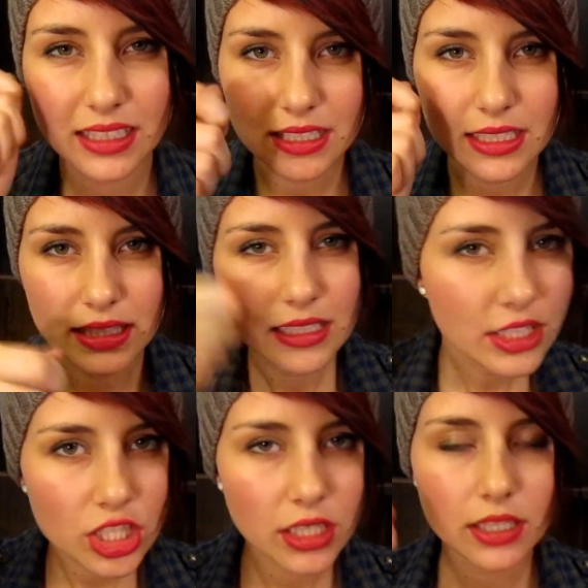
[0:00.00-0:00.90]
richtigen
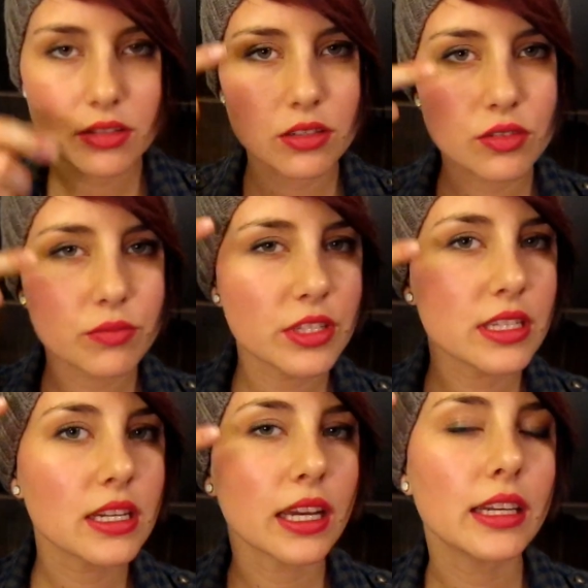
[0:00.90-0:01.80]
Lidstrich, sondern so ein
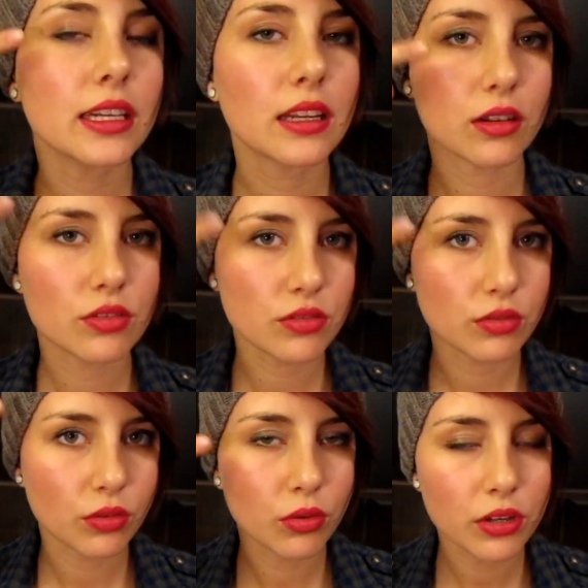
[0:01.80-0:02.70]
bisschen nach hinten
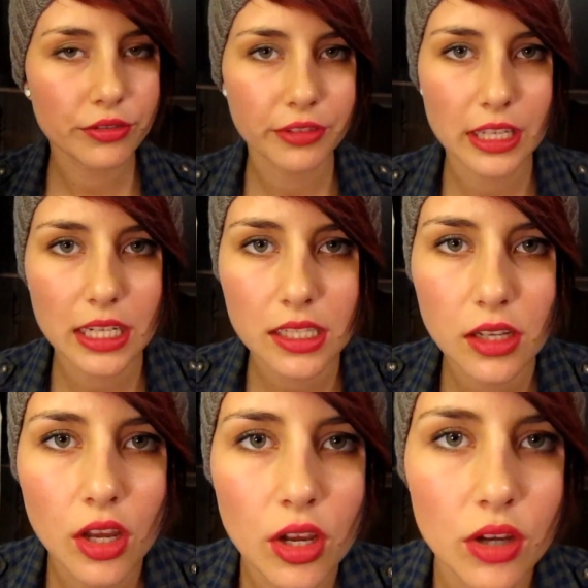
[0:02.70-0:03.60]
außen hochgefedert.
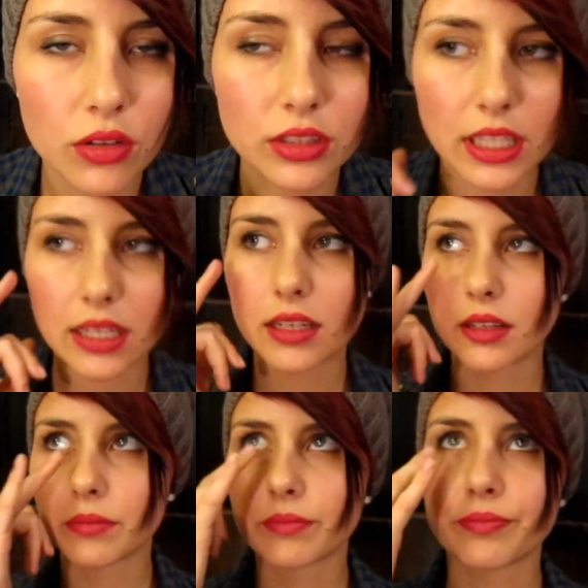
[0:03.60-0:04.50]
Und dann,
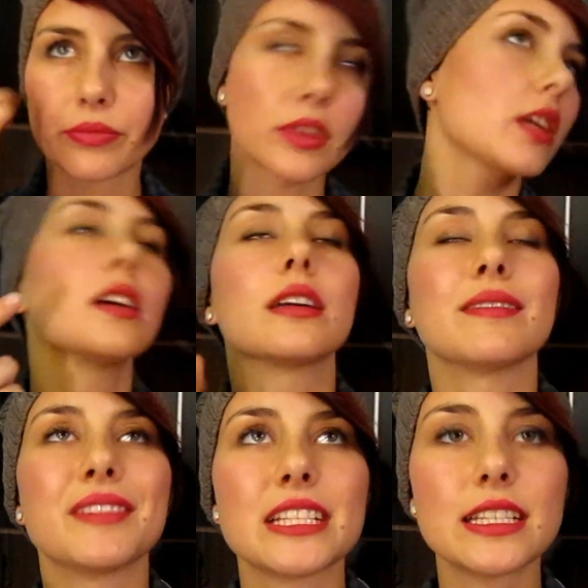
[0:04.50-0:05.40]
ähm,
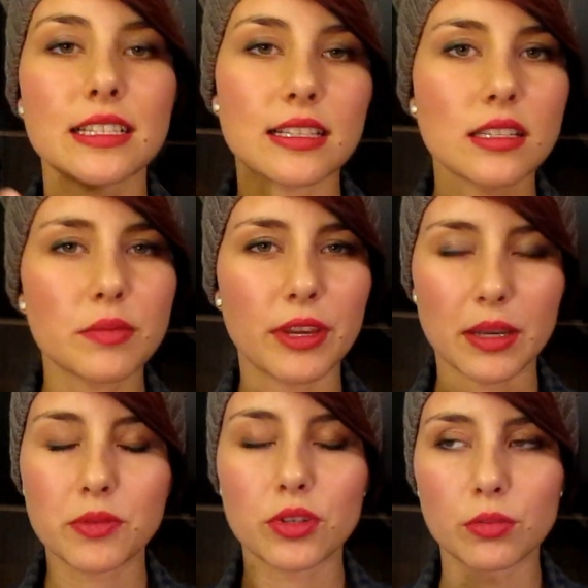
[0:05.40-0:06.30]
man sieht das jetzt nicht mehr, ich
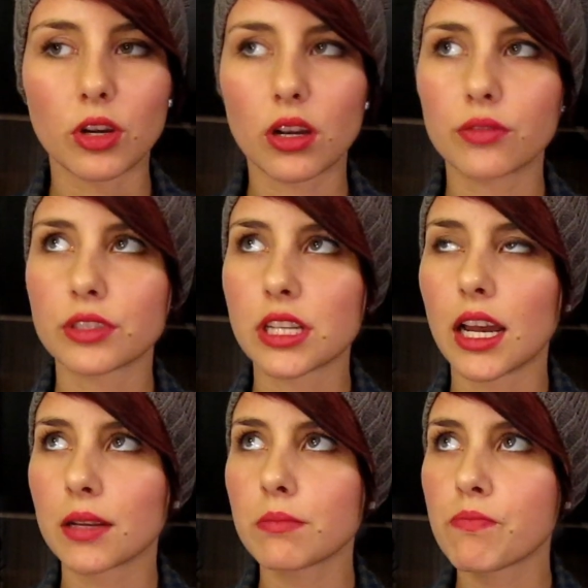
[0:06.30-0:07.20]
habe es heute Morgen
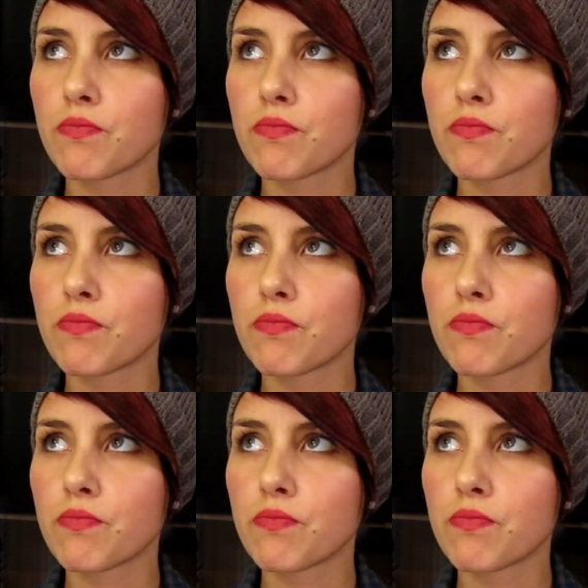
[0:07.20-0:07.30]
aufgetragen